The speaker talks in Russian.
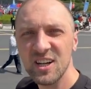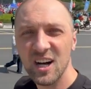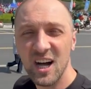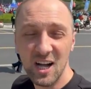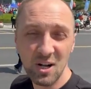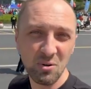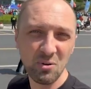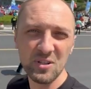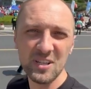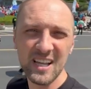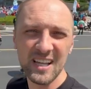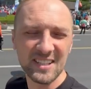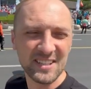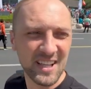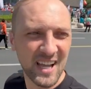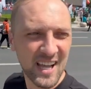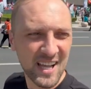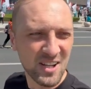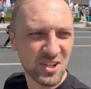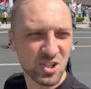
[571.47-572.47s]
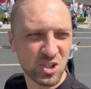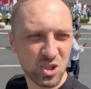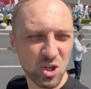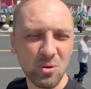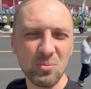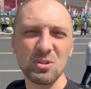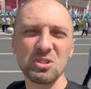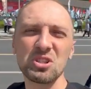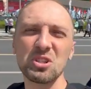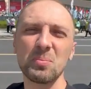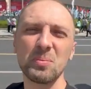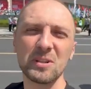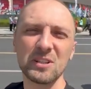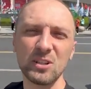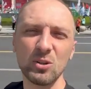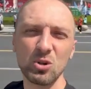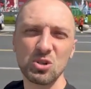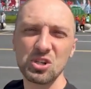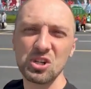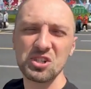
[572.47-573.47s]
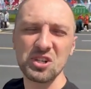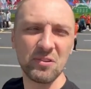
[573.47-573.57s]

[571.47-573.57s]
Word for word: Охуеть, да? Что может быть лучше,